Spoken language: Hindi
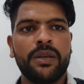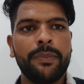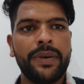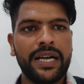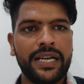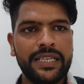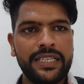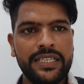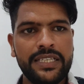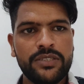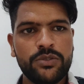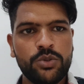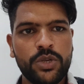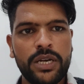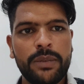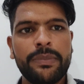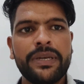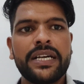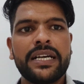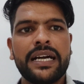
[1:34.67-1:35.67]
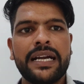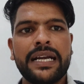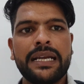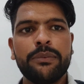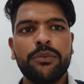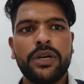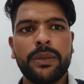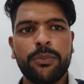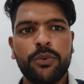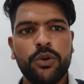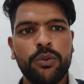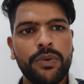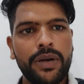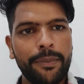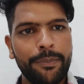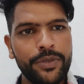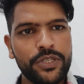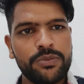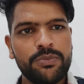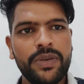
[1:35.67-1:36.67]
बाकी जो एडमिट कार्ड है वो आपको
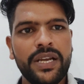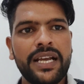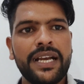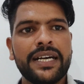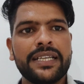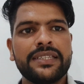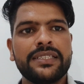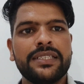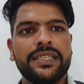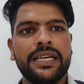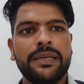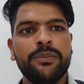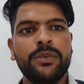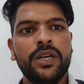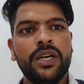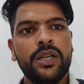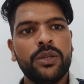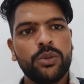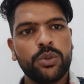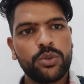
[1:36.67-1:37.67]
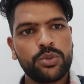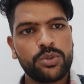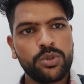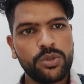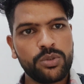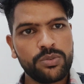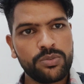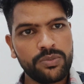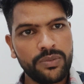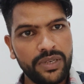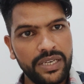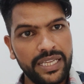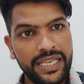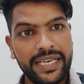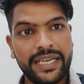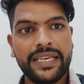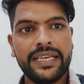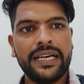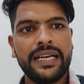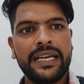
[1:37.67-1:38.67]
वापस मिलेगा आते टाइम तो उसको
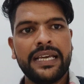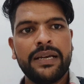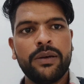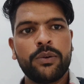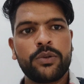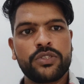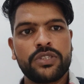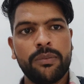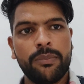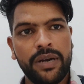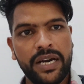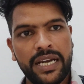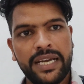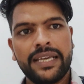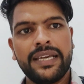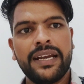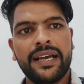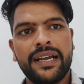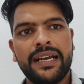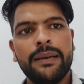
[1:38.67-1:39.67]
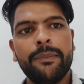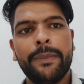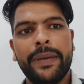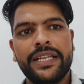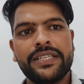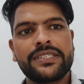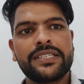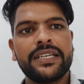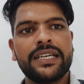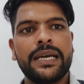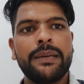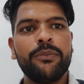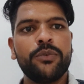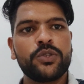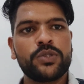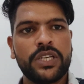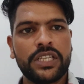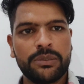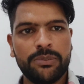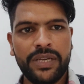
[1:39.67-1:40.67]
लेके आना है और संभाल के रखना है मेंस के टाइम वो
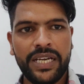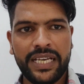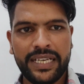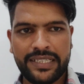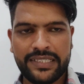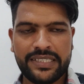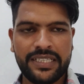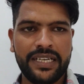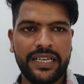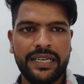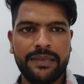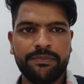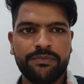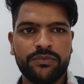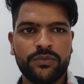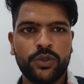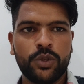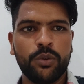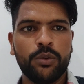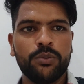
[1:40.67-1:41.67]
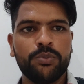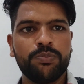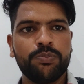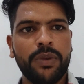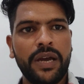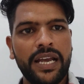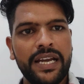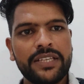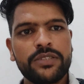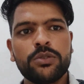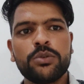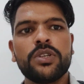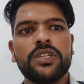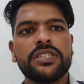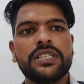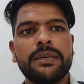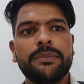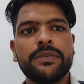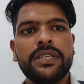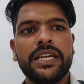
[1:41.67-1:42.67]
साथ में लेके जाना है तो पहले से जो
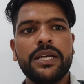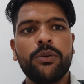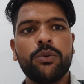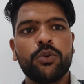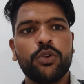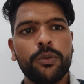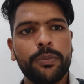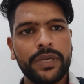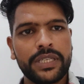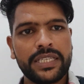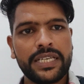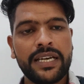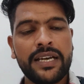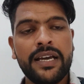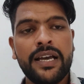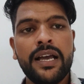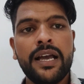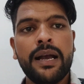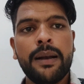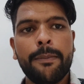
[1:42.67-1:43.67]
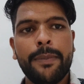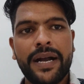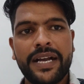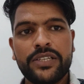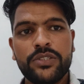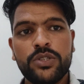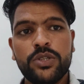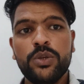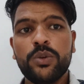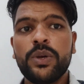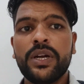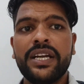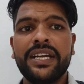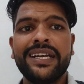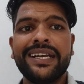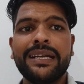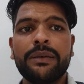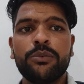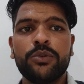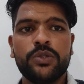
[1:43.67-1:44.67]
एग्ज़ाम दे रहे हैं उनको पता है बाकी जो न्यू
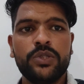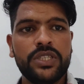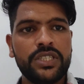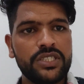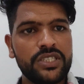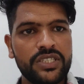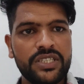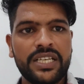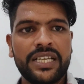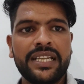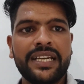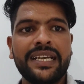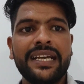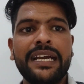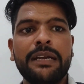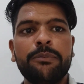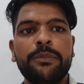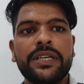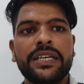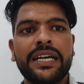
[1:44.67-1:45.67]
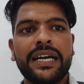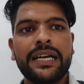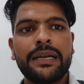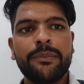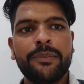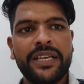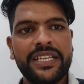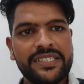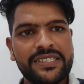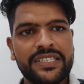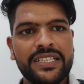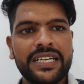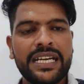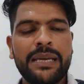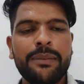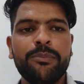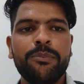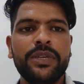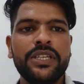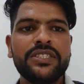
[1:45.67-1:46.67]
कैंडिडेट है वो ये चीज़ ध्यान रखें एडमिट कार्ड मेंस के
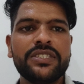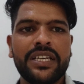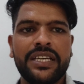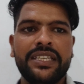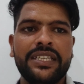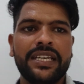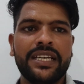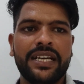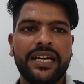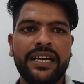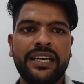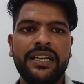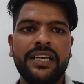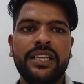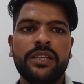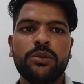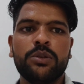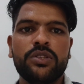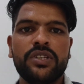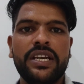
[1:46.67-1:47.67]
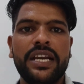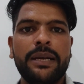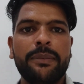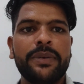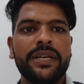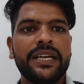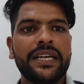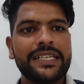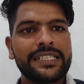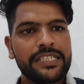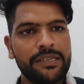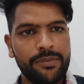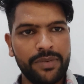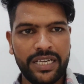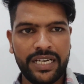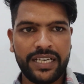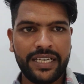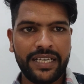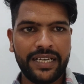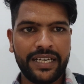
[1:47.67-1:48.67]
टाइम भी चाहिएगा तो इसलिए एडमिट कार्ड
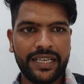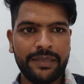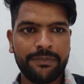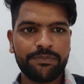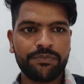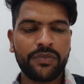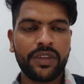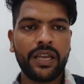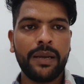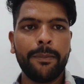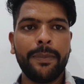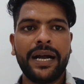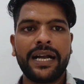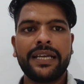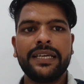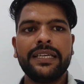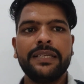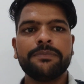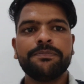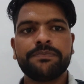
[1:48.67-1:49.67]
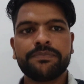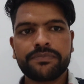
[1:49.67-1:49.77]
संभाल के रखें बाकी